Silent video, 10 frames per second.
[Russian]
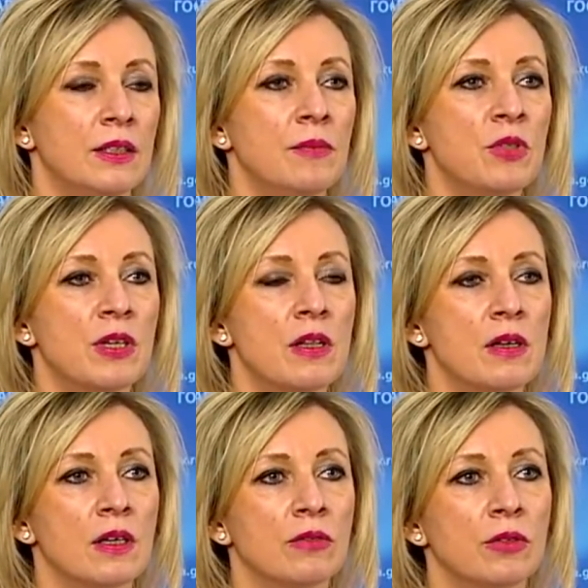те
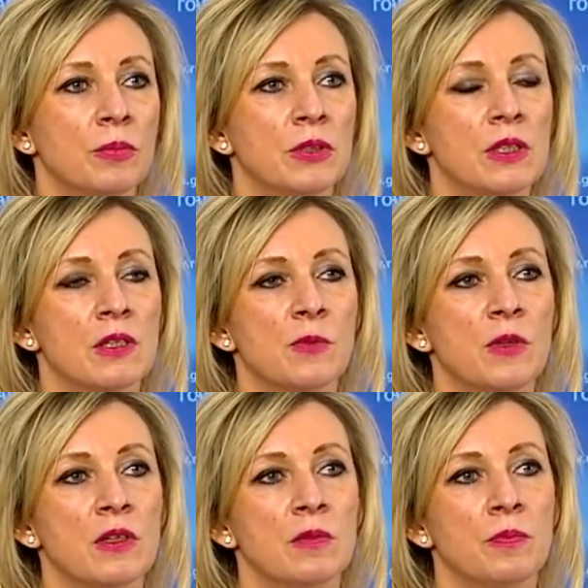материалы, которые писал
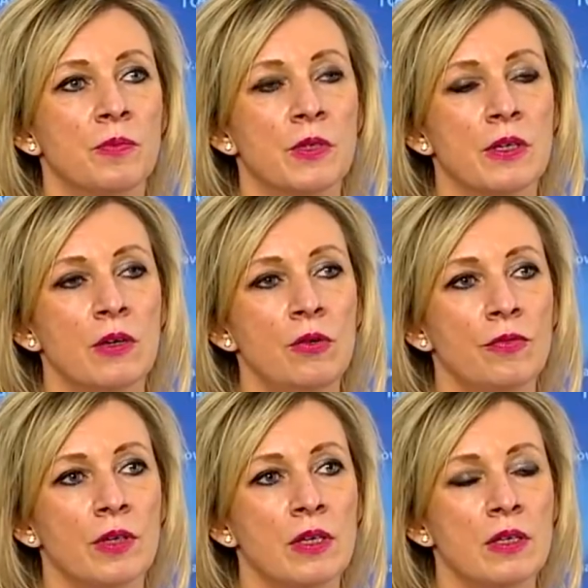господин
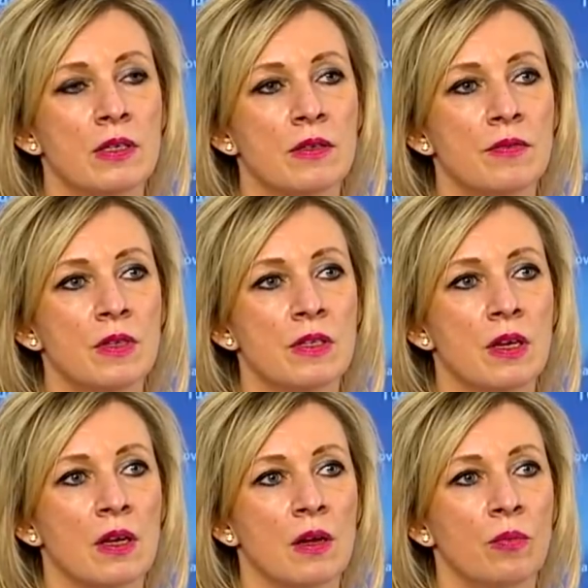Пискарев, они
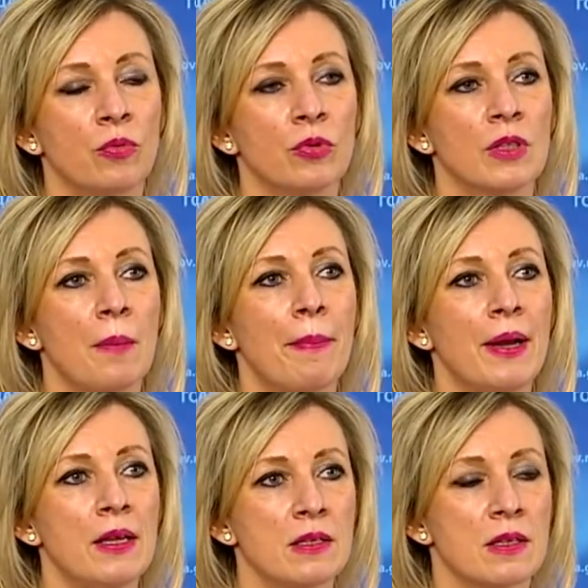действительно будут нам
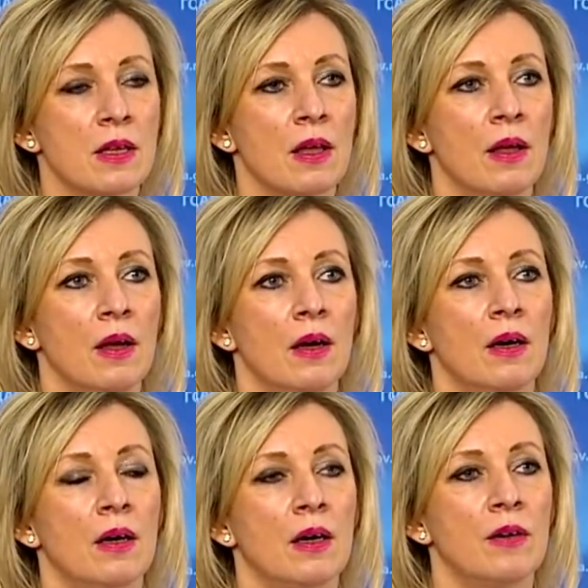полезны,
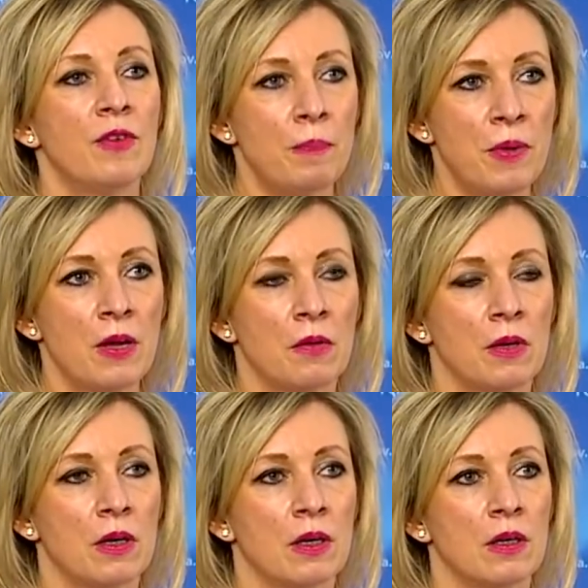а,
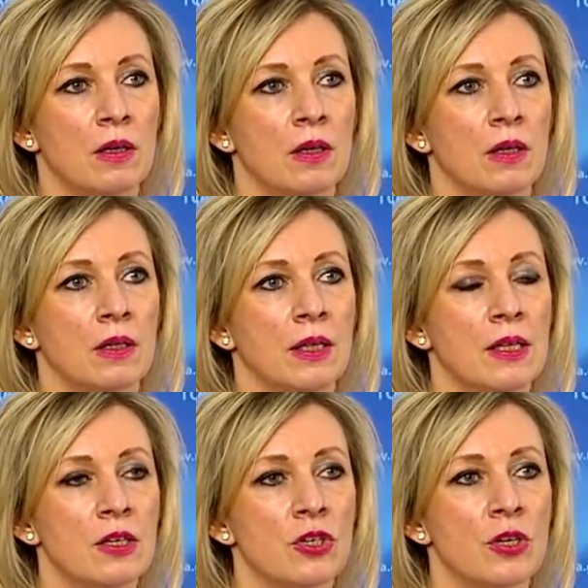во-первых, а,
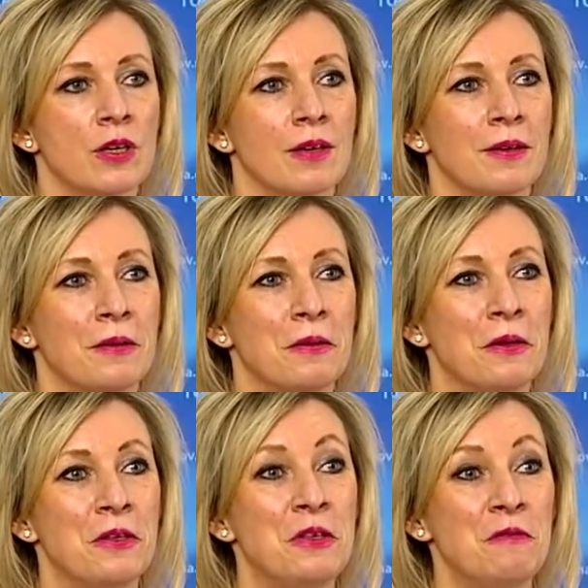на нашей
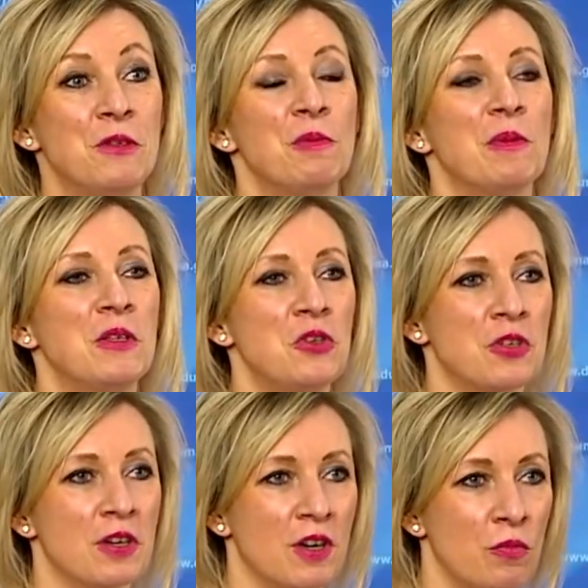ниве
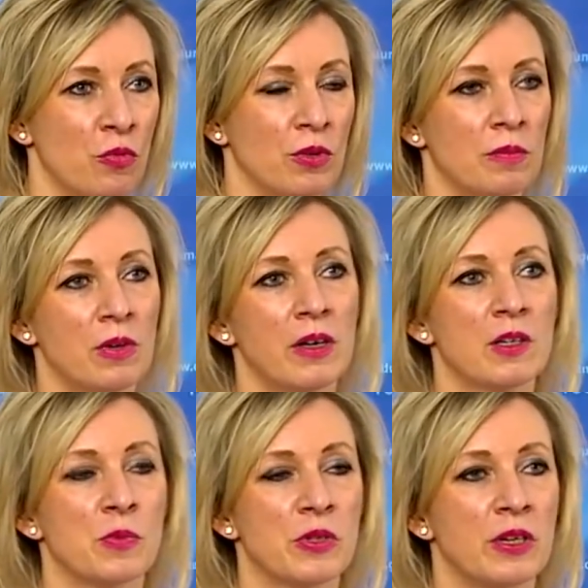дипломатической работы мы их
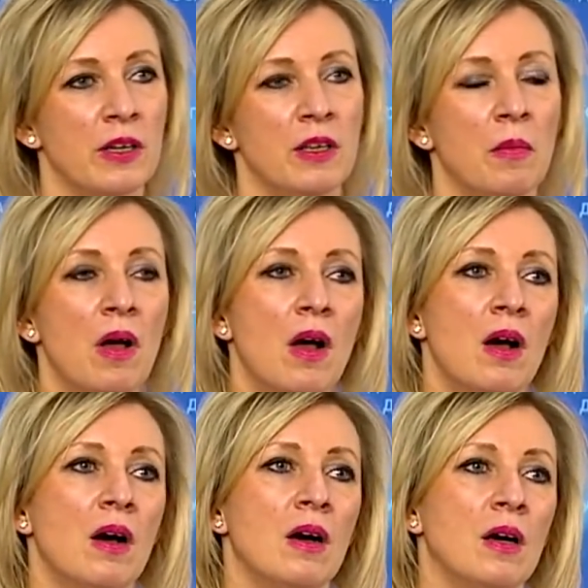распространим
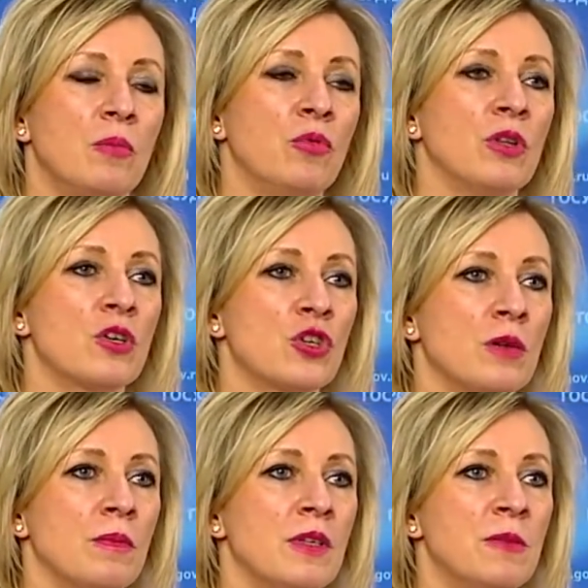а, по
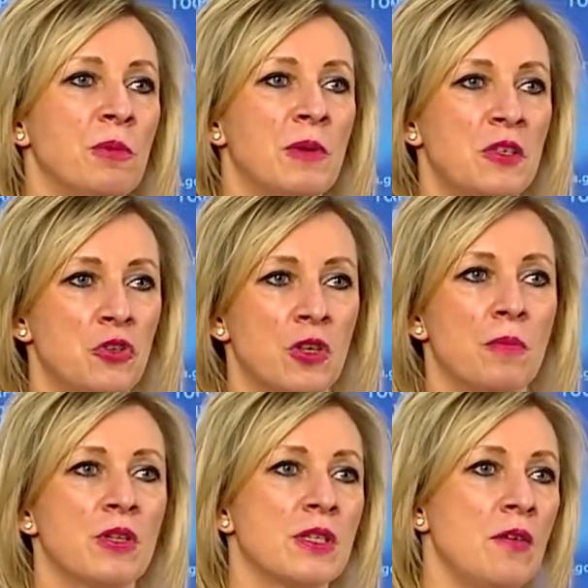нашим
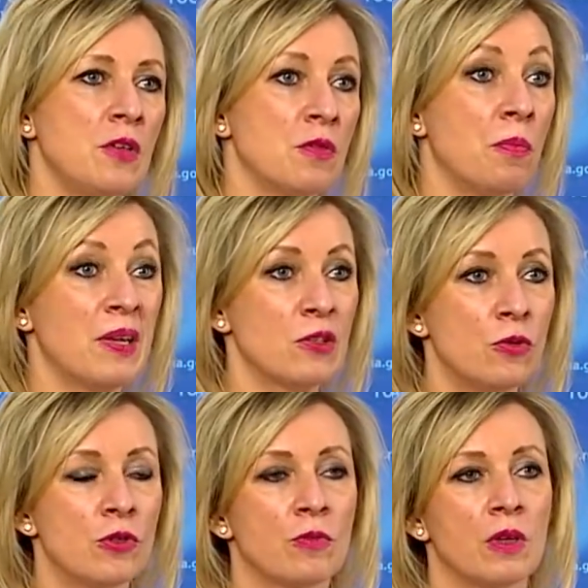дипломатическим представительствам,
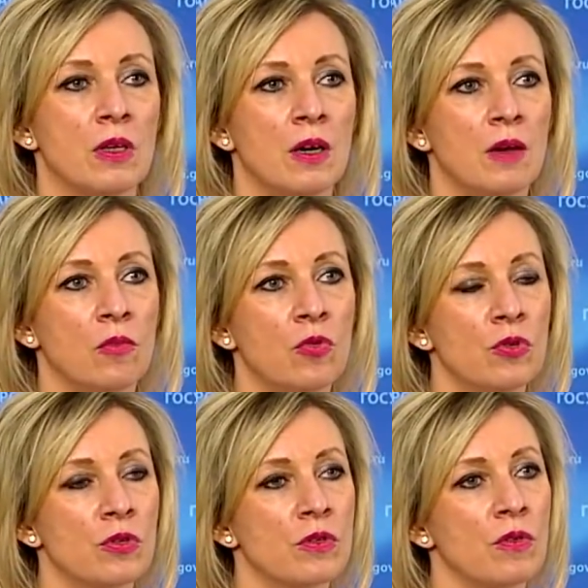посольствам, генеральным
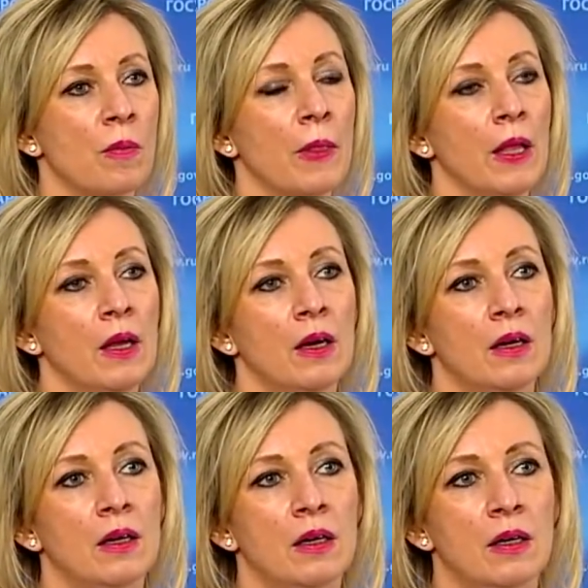консульствам.
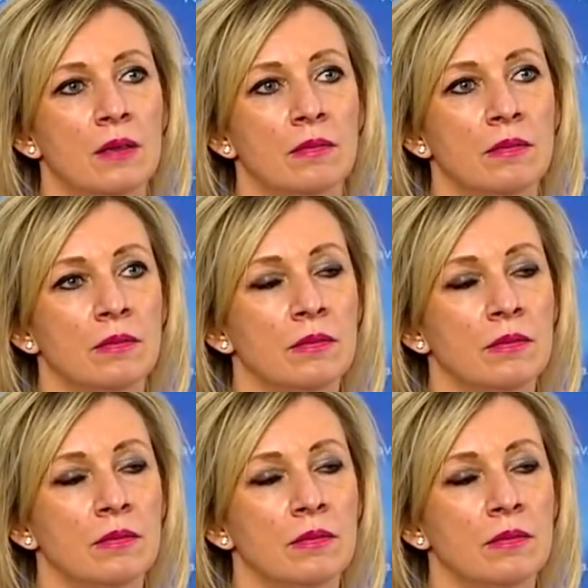А,